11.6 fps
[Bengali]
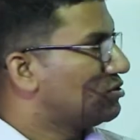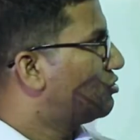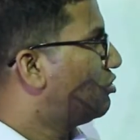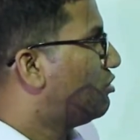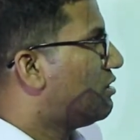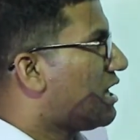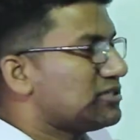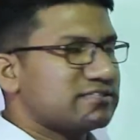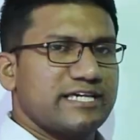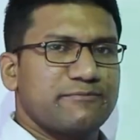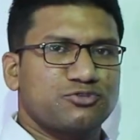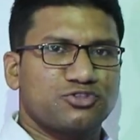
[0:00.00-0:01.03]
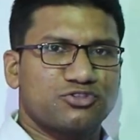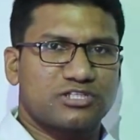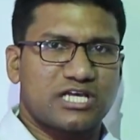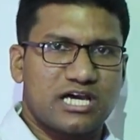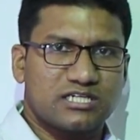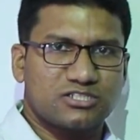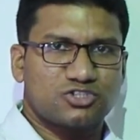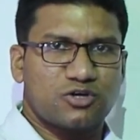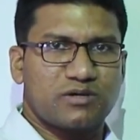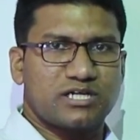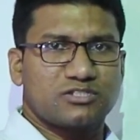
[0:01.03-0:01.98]
তো আজকে এ পর্যন্ত থাক
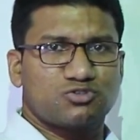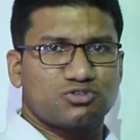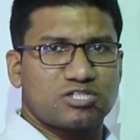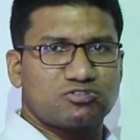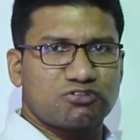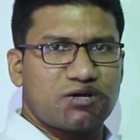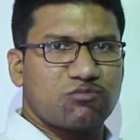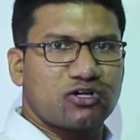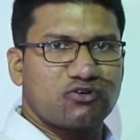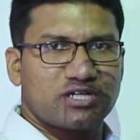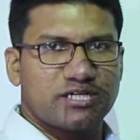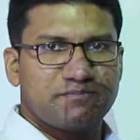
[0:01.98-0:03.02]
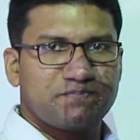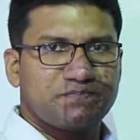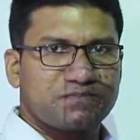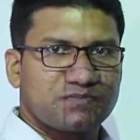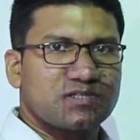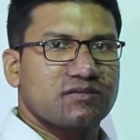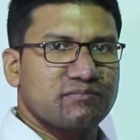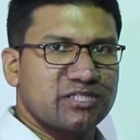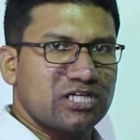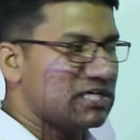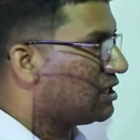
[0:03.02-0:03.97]
সবার সুস্বাস্থ্য কামনা করে
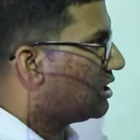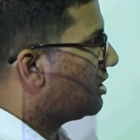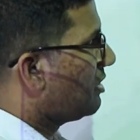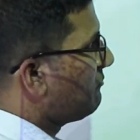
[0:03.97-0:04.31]
বিদায় আল্লাহ